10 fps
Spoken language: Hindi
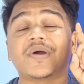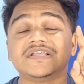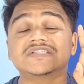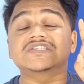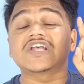
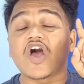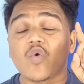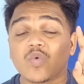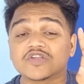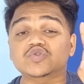पैसा
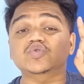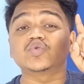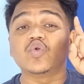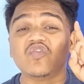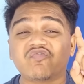
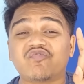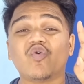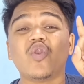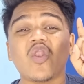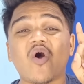वसूल
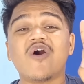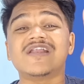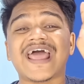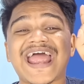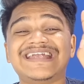फुल
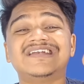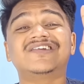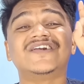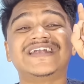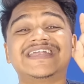ऑन
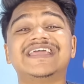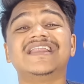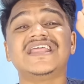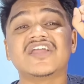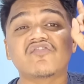
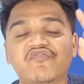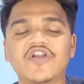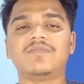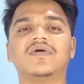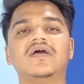एंटरटेनिंग
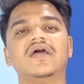फिल्म